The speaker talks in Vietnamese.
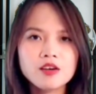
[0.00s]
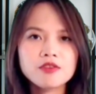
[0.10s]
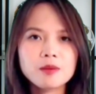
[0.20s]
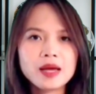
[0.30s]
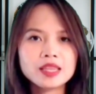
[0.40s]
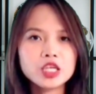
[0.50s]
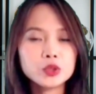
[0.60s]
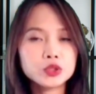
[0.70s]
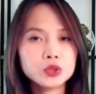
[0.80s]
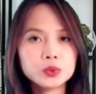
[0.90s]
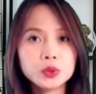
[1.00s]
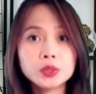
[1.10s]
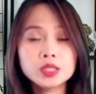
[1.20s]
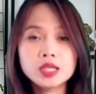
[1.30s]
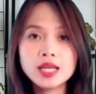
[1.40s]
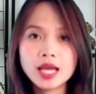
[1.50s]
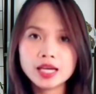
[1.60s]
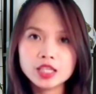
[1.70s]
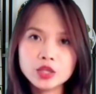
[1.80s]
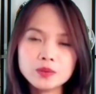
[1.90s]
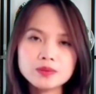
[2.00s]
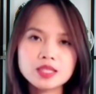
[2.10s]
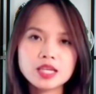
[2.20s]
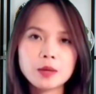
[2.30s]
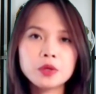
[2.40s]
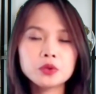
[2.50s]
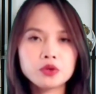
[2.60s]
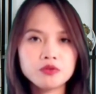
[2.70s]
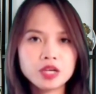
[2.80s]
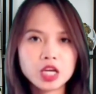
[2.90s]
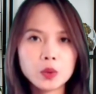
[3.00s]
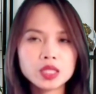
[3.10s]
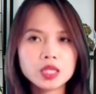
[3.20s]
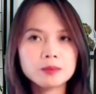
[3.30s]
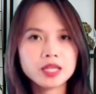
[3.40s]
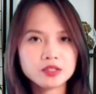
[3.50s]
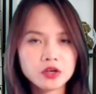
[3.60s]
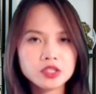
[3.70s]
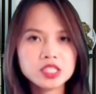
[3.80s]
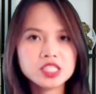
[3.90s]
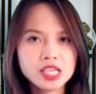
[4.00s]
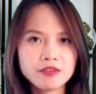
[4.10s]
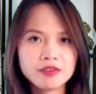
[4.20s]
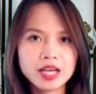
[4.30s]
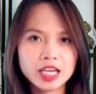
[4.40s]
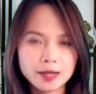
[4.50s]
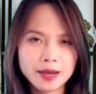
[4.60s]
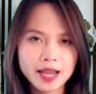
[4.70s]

Và bản tin của chúng tôi tới đây là kết thúc. Xin cảm ơn quý vị đã quan tâm theo dõi. Xin chào và hẹn gặp